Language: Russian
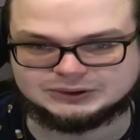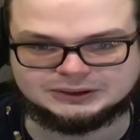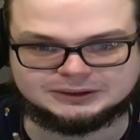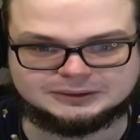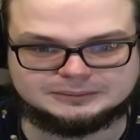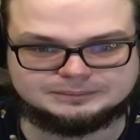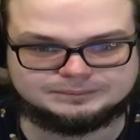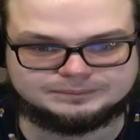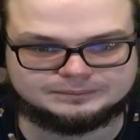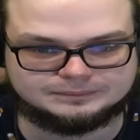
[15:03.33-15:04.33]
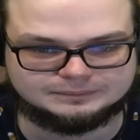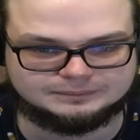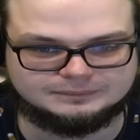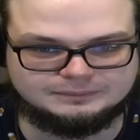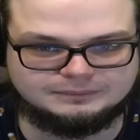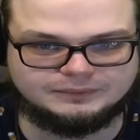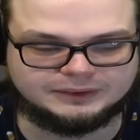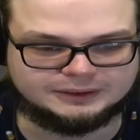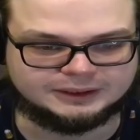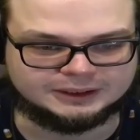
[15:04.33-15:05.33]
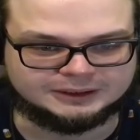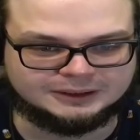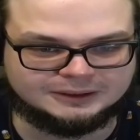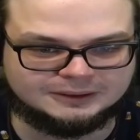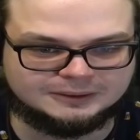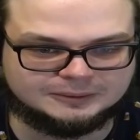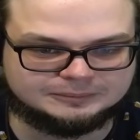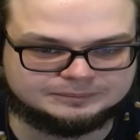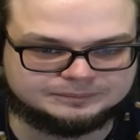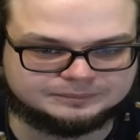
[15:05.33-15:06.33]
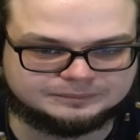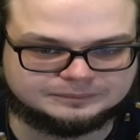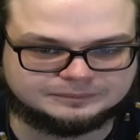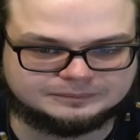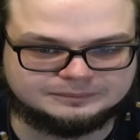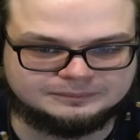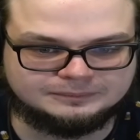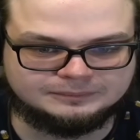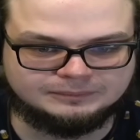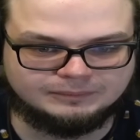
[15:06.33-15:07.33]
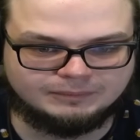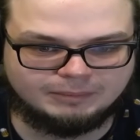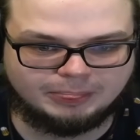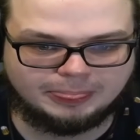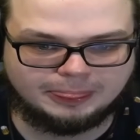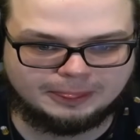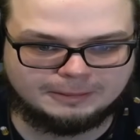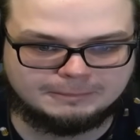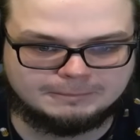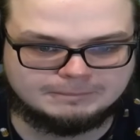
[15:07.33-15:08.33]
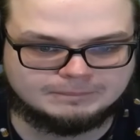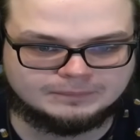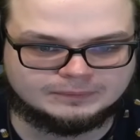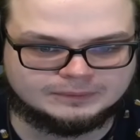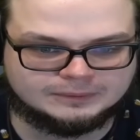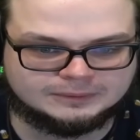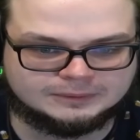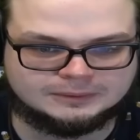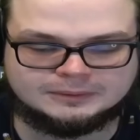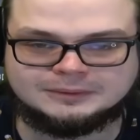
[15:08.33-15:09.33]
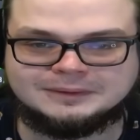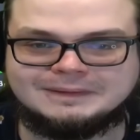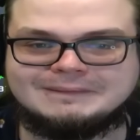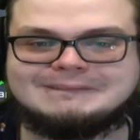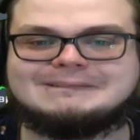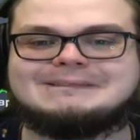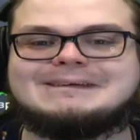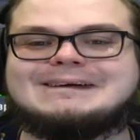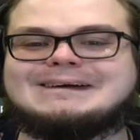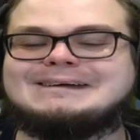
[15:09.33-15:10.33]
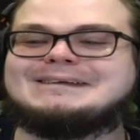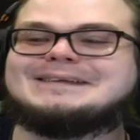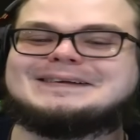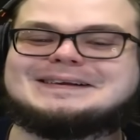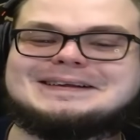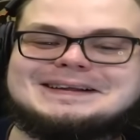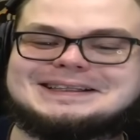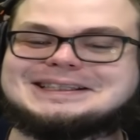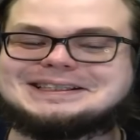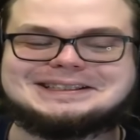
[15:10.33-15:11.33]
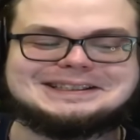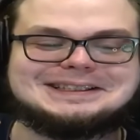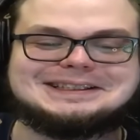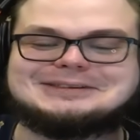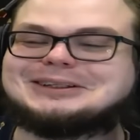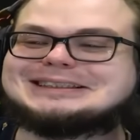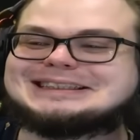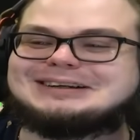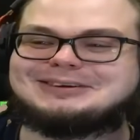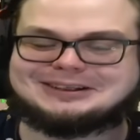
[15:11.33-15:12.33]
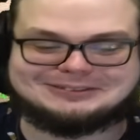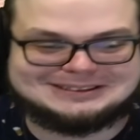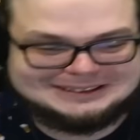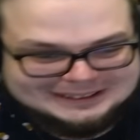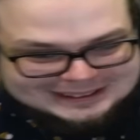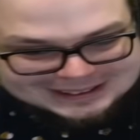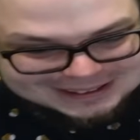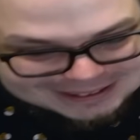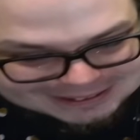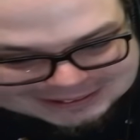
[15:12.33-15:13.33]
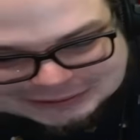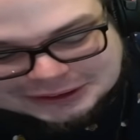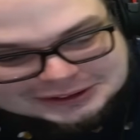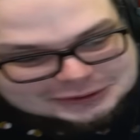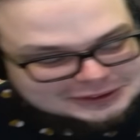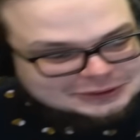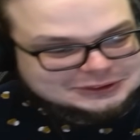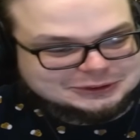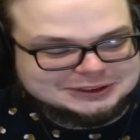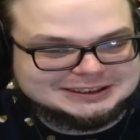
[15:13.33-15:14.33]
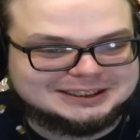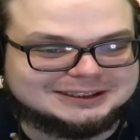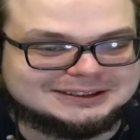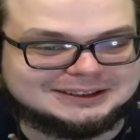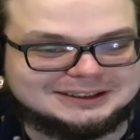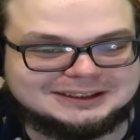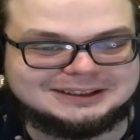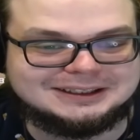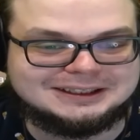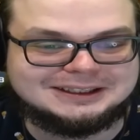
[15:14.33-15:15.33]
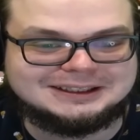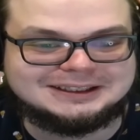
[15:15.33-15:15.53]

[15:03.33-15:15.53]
знаю. видел, знаешь как? Как? У меня, сколько, 10 лет назад уже получается легко. Ага. У меня 10 лет назад украли аккаунт в Стиме. Че, да, че, мне 10 лет назад 10 украли назад? аккаунт в Стиме,